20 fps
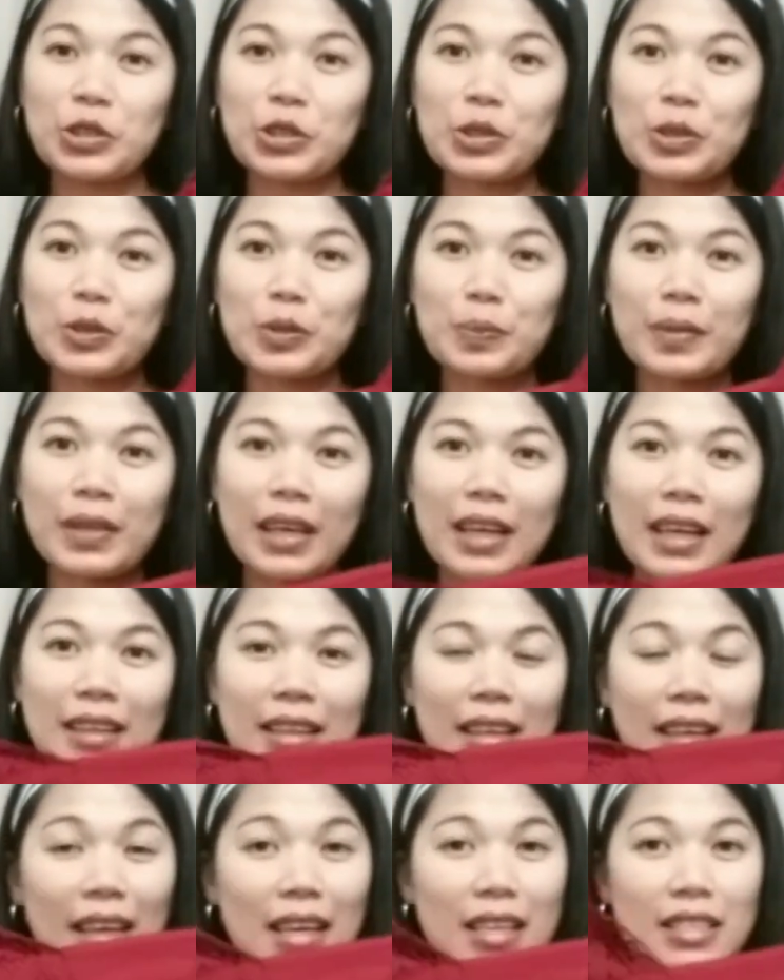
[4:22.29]
Super
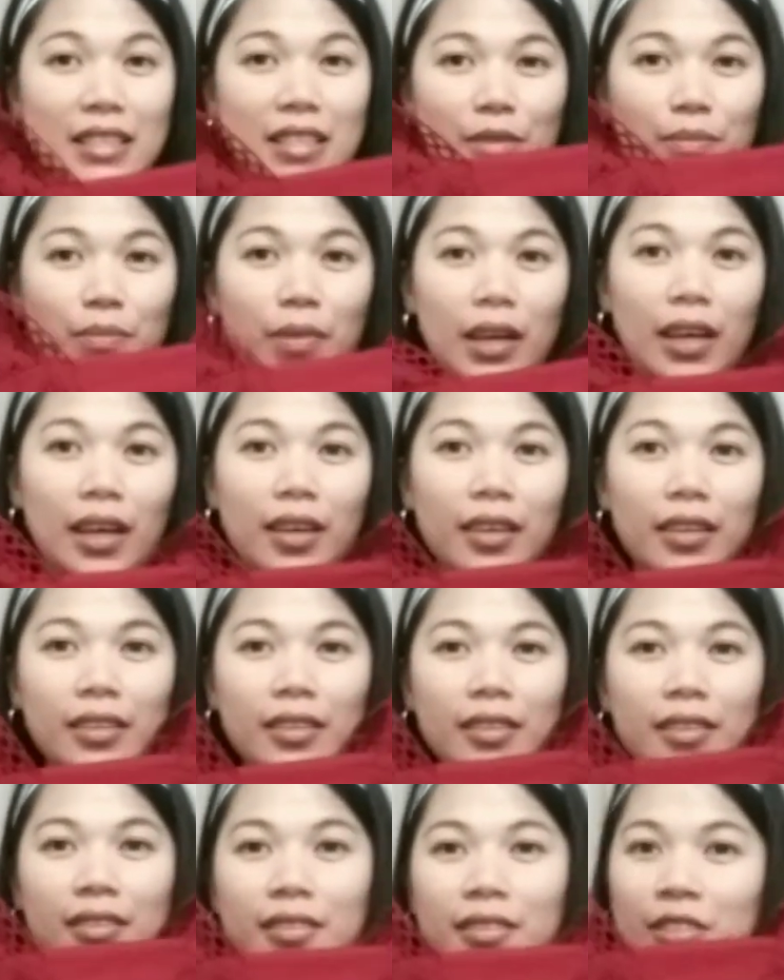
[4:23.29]
ganda guys, di ba?
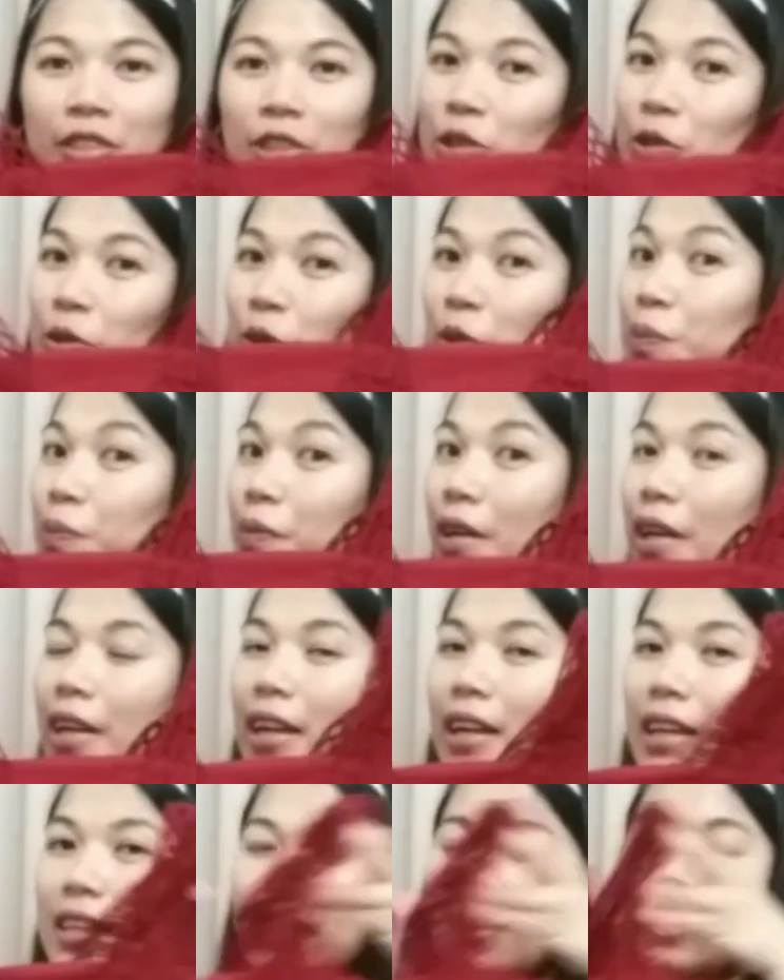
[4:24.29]
Super
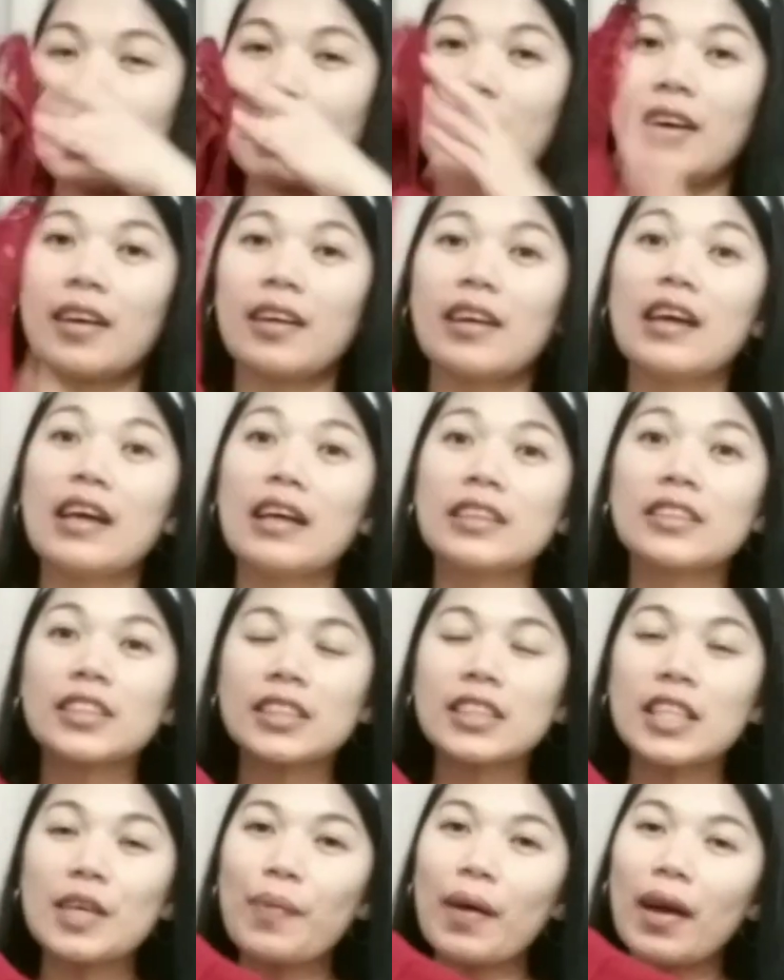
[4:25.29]
ganda.
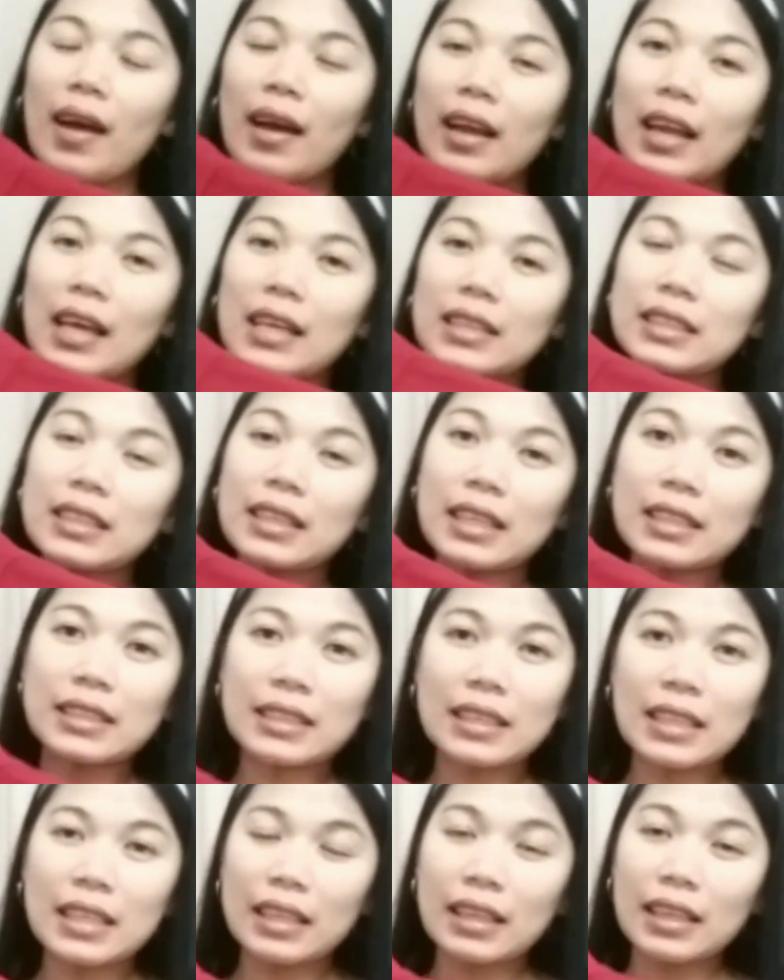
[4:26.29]
Tapos napaka-classic kasi
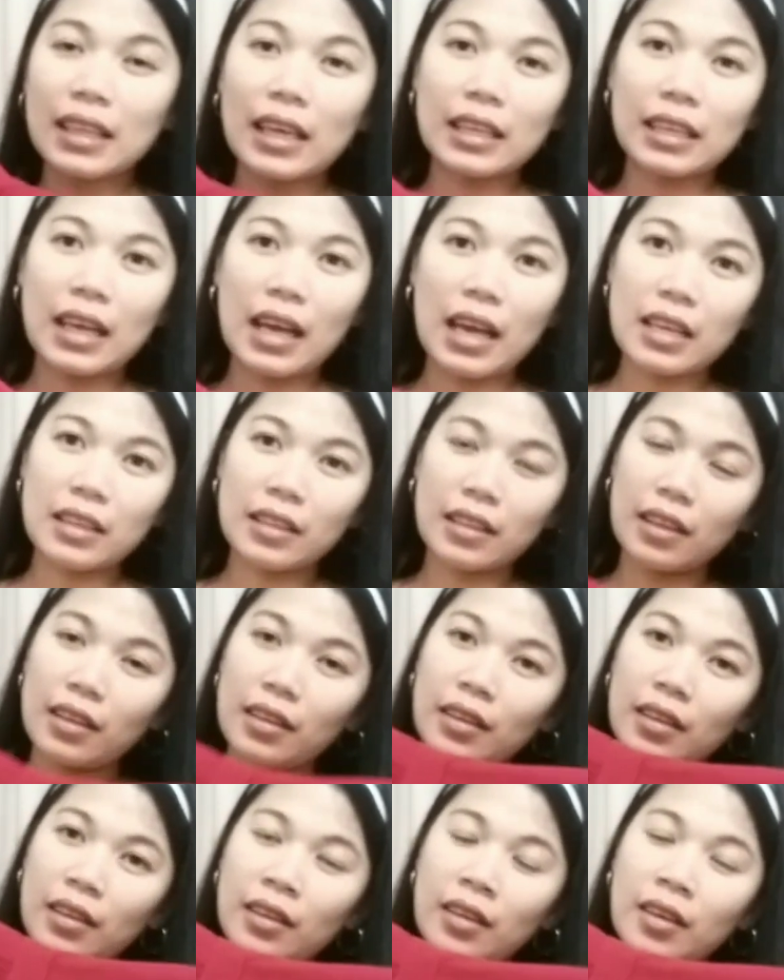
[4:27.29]
tingnan kahit
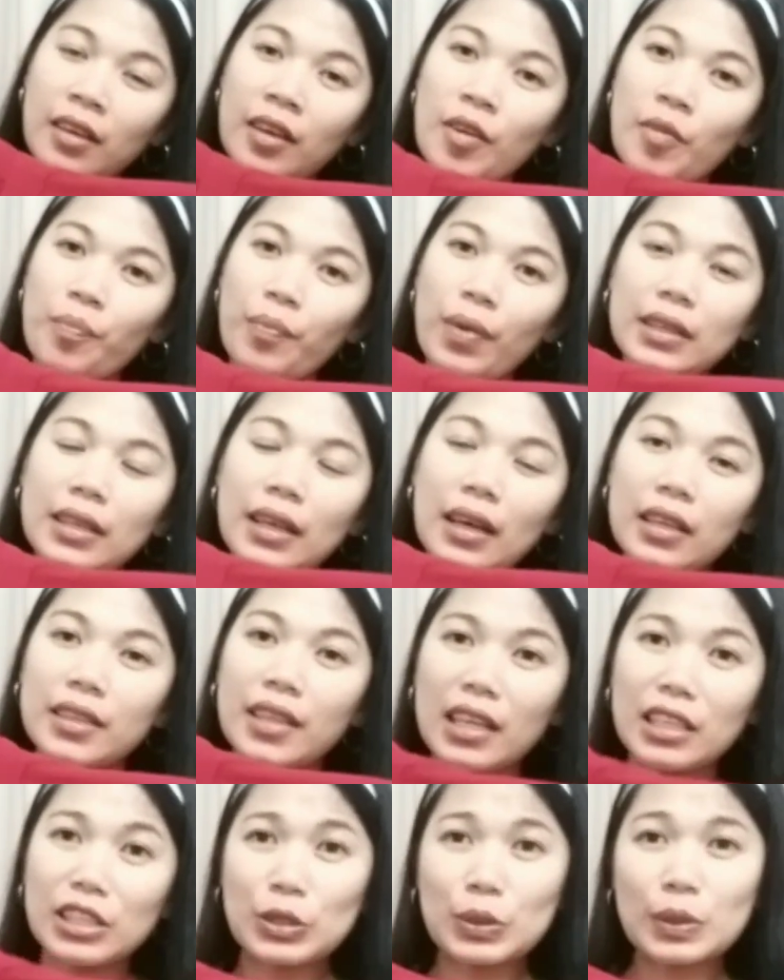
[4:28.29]
pag
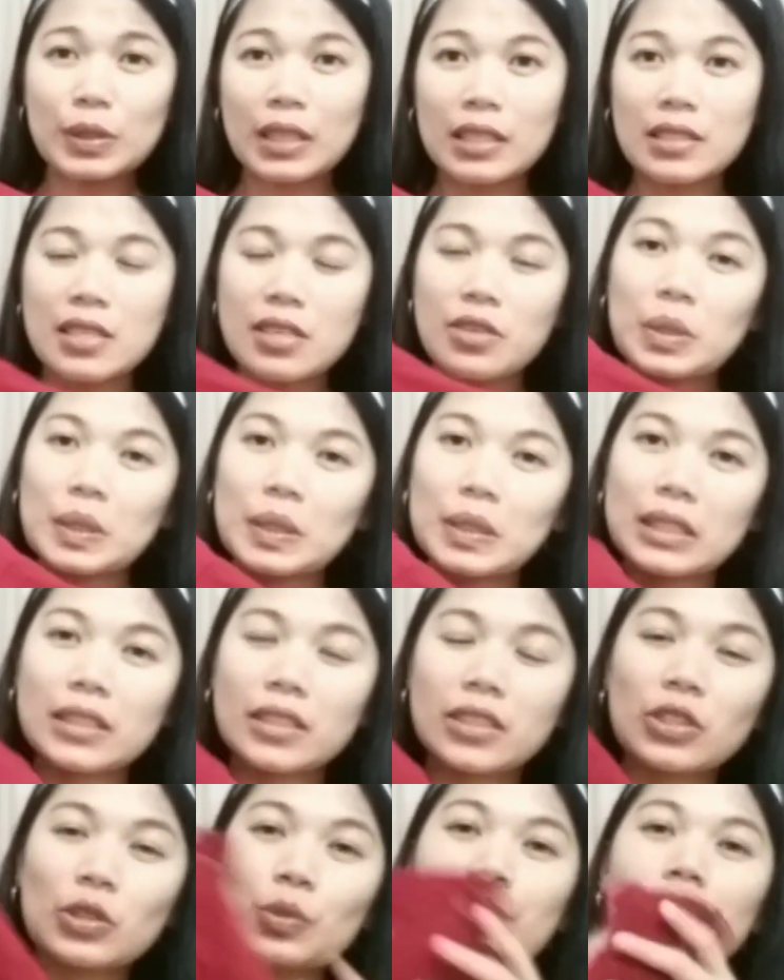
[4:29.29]
naka shoes ka siguro, ito
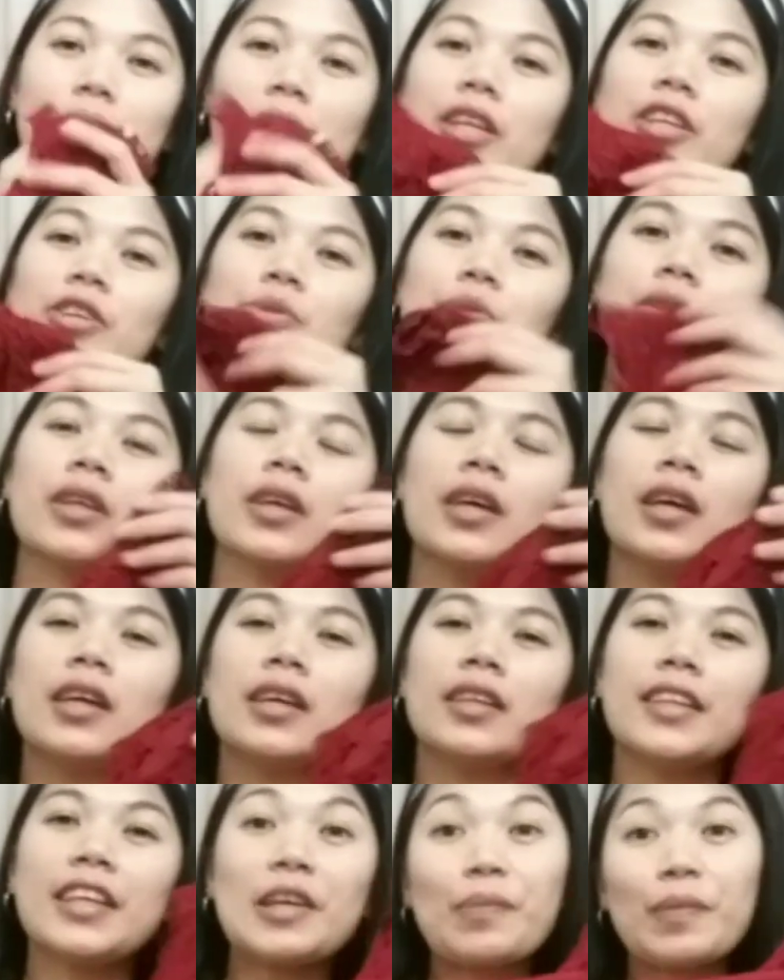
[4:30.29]
super cute.
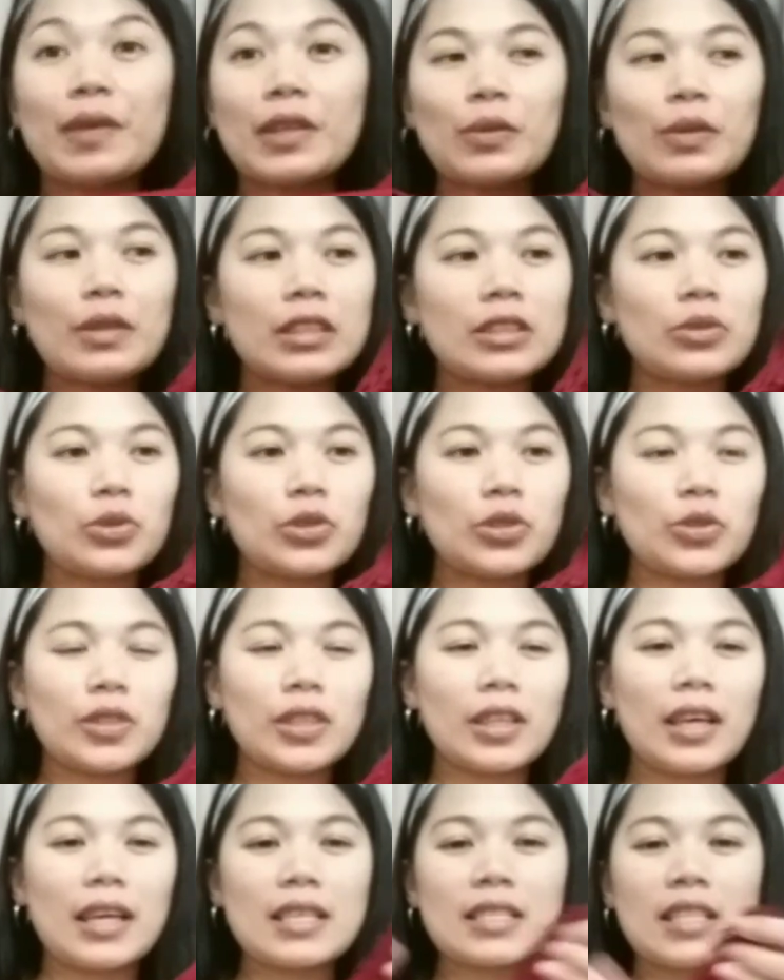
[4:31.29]
Hindi ko pa to
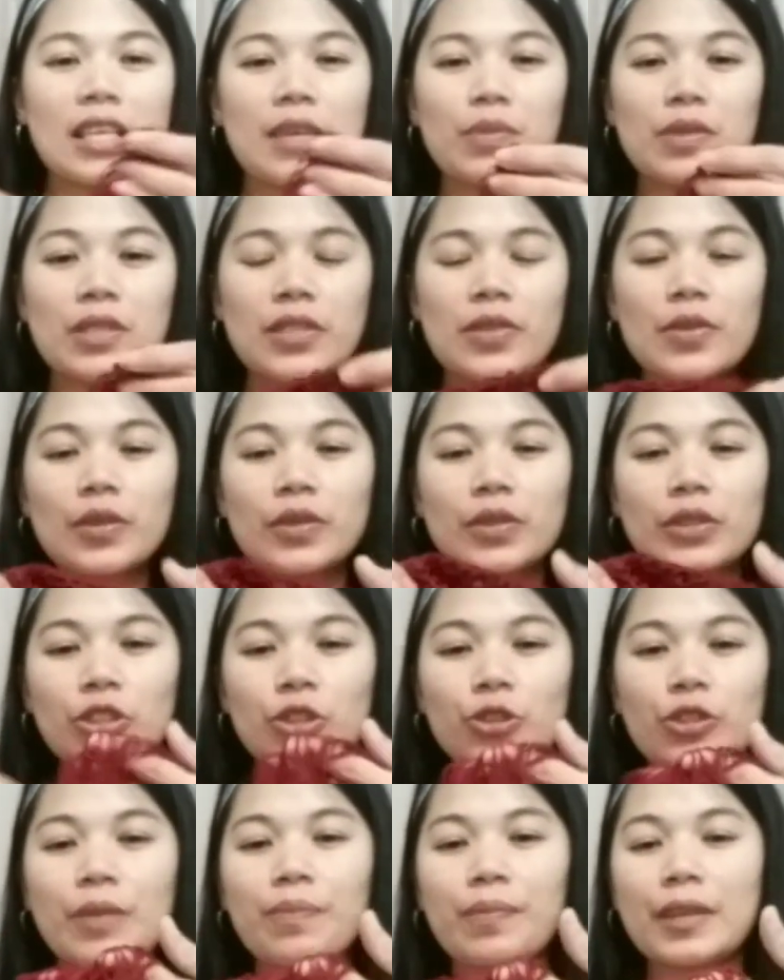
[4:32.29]
nasusuot guys. Tapos yung
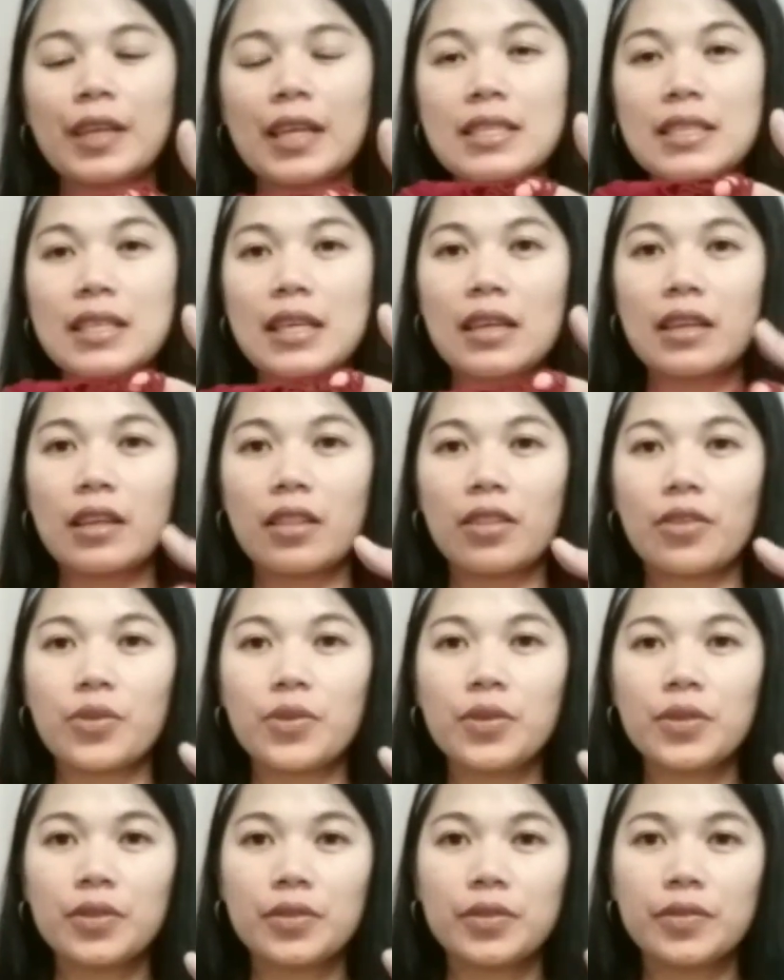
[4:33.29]
strap niya is ganito.